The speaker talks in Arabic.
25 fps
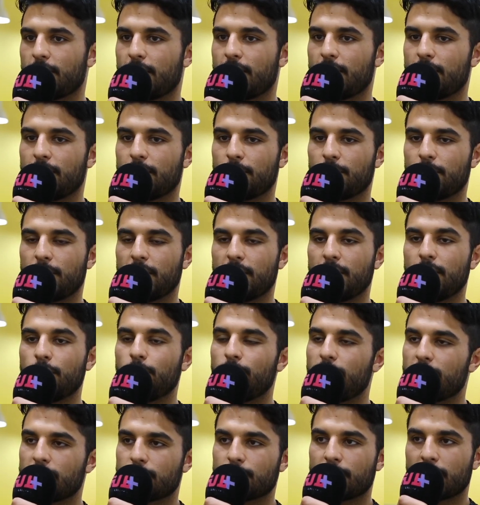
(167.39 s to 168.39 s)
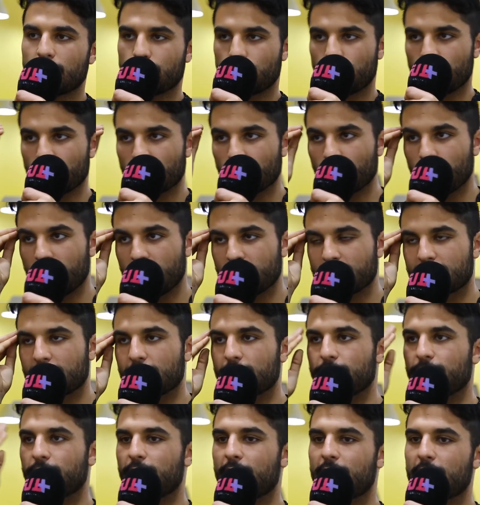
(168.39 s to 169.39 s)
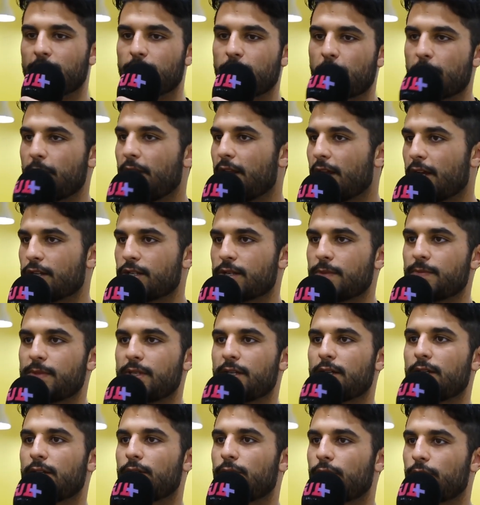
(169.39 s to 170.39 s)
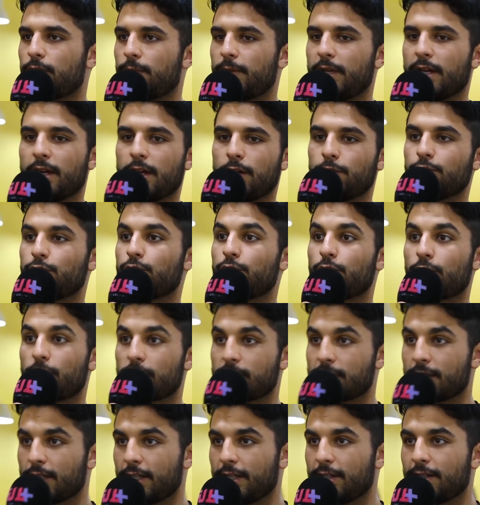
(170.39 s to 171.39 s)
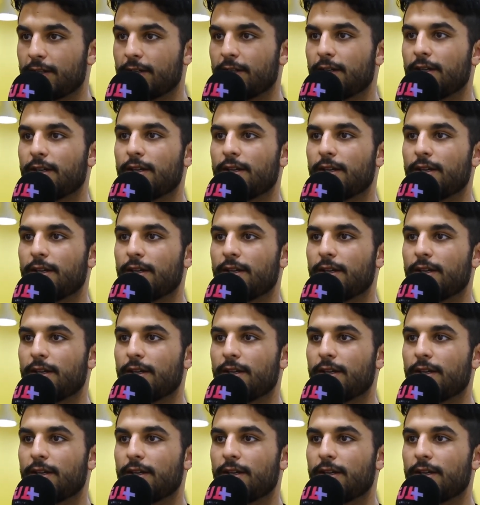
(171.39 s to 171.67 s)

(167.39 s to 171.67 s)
انا ملي وليت ماتور وليت كنفرق ما بين الحاجه مزيانه وقبيحه وشنو خصني